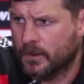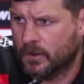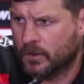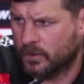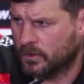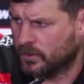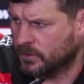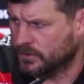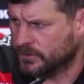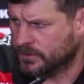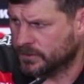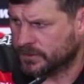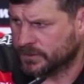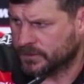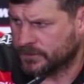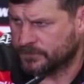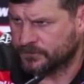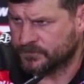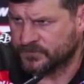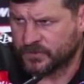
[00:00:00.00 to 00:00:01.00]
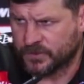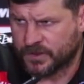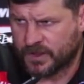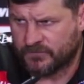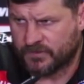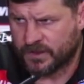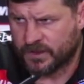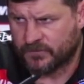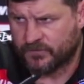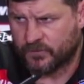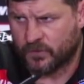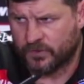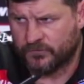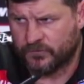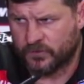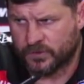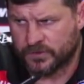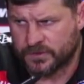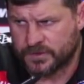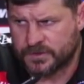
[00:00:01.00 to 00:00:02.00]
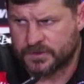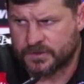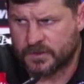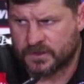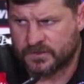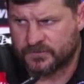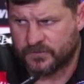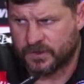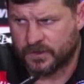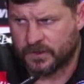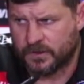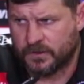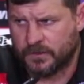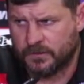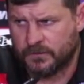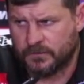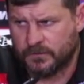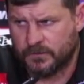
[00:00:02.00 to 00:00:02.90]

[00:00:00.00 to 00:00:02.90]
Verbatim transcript: Und ähm, von der Warte freuen wir uns, dass wir